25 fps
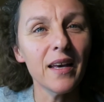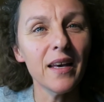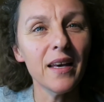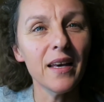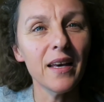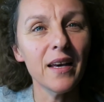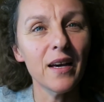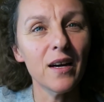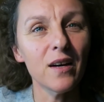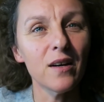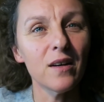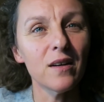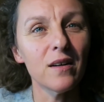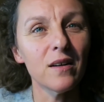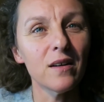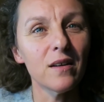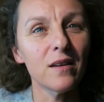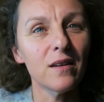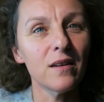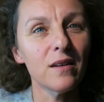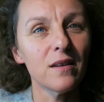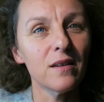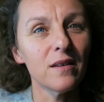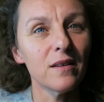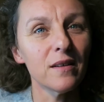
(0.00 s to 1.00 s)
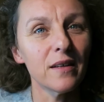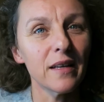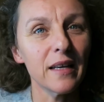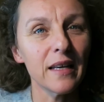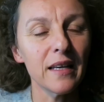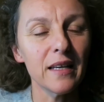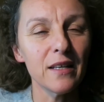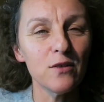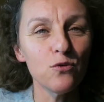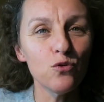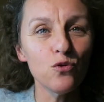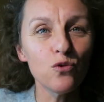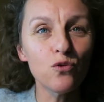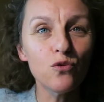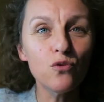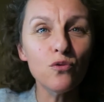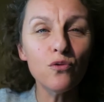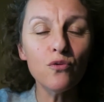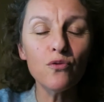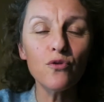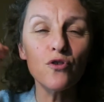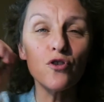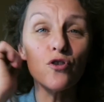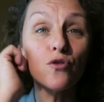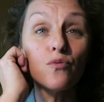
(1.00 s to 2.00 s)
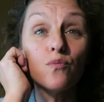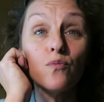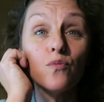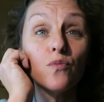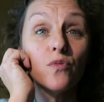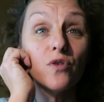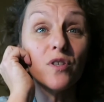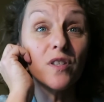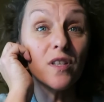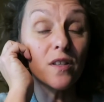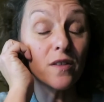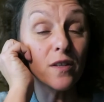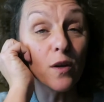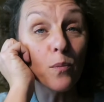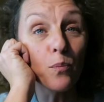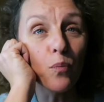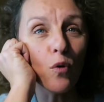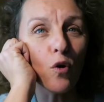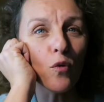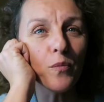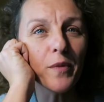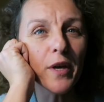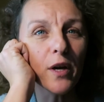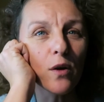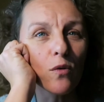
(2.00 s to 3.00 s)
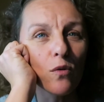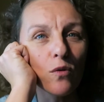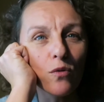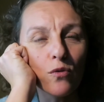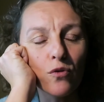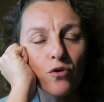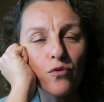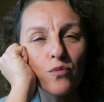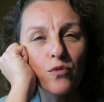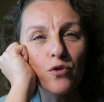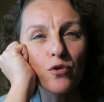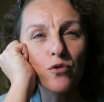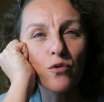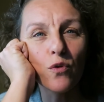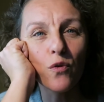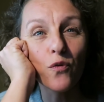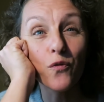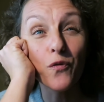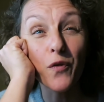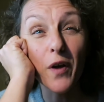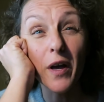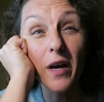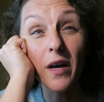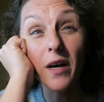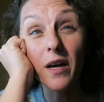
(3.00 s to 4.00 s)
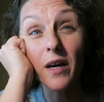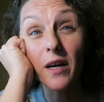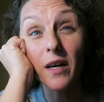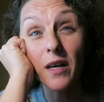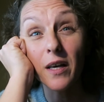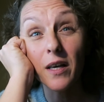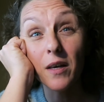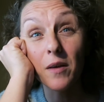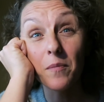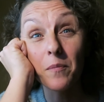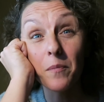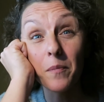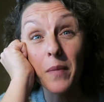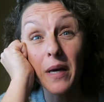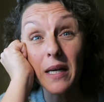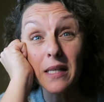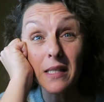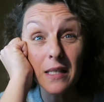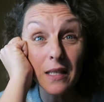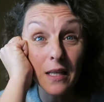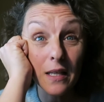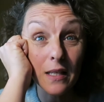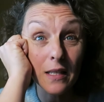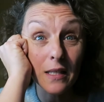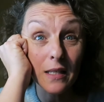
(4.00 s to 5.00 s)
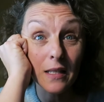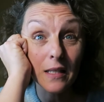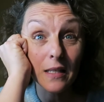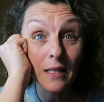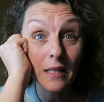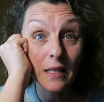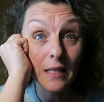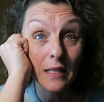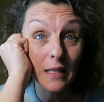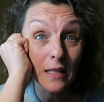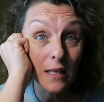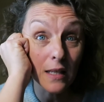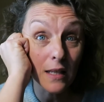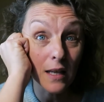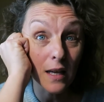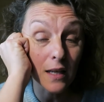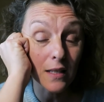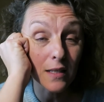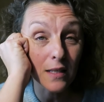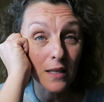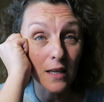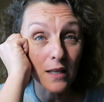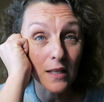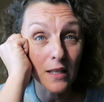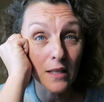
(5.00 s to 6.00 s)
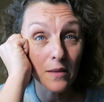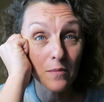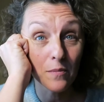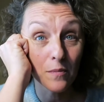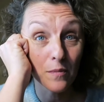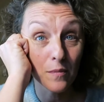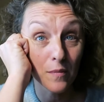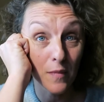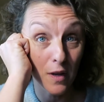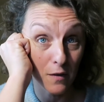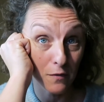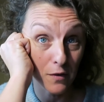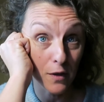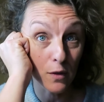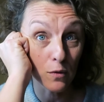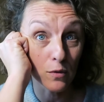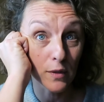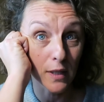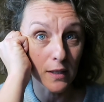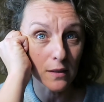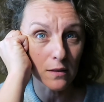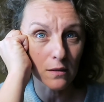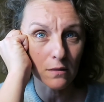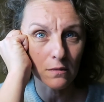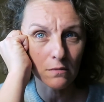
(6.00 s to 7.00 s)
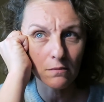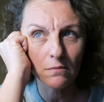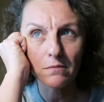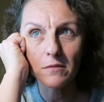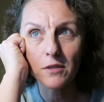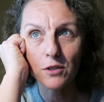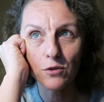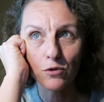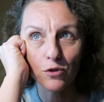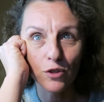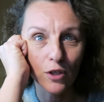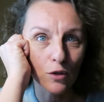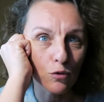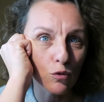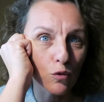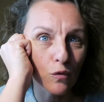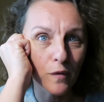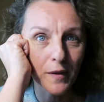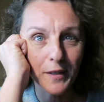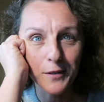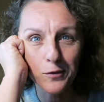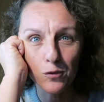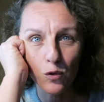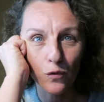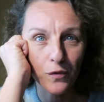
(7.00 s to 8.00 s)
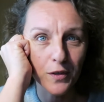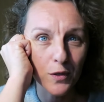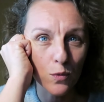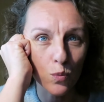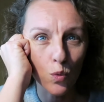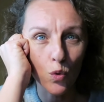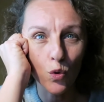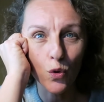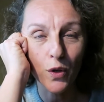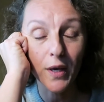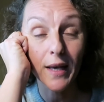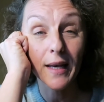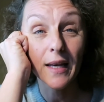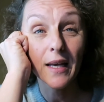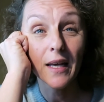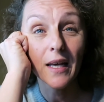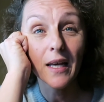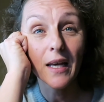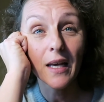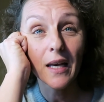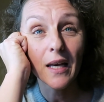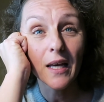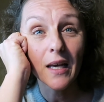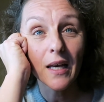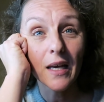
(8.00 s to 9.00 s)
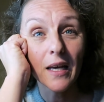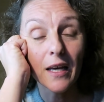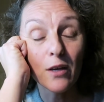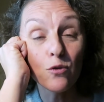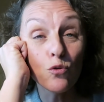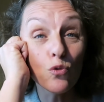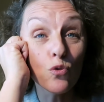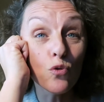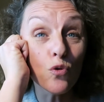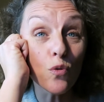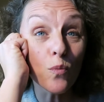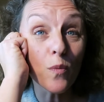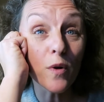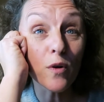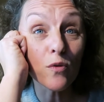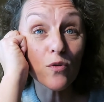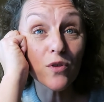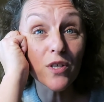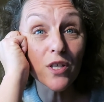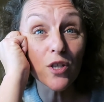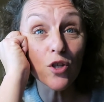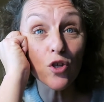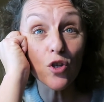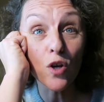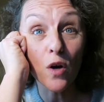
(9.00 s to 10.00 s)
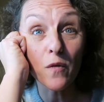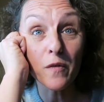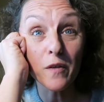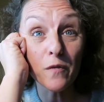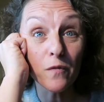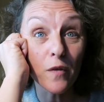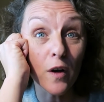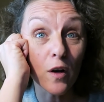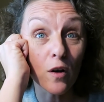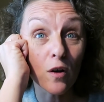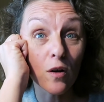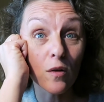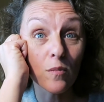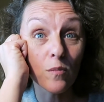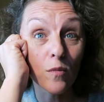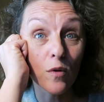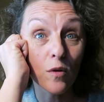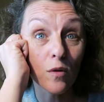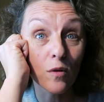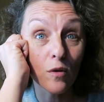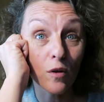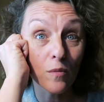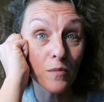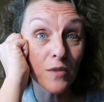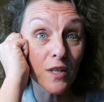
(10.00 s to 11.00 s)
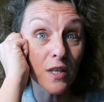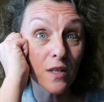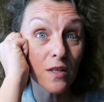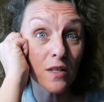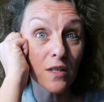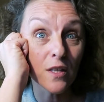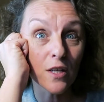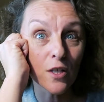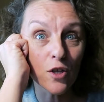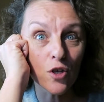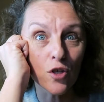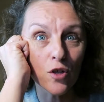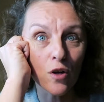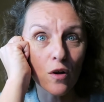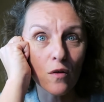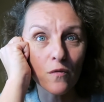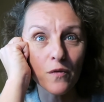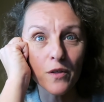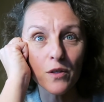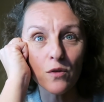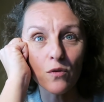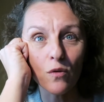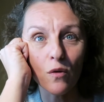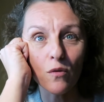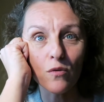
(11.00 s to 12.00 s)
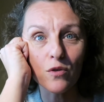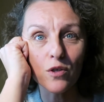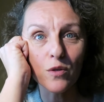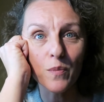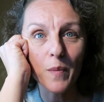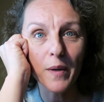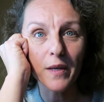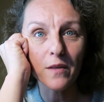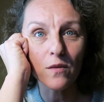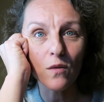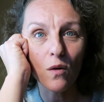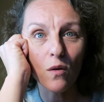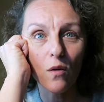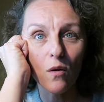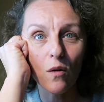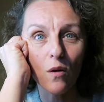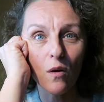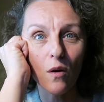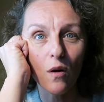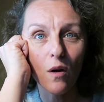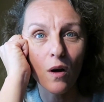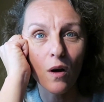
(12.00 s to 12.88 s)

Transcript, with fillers: Euh, et, du coup, c'était le premier call que je me suis offert. Et merci à Cécile Garcia qui me l'a fait connaître, parce que j'ai retrouvé sur Facebook. Et du coup, moi aussi, j'ai envie de faire comme, euh, comme Cécile, j'ai envie de transmettre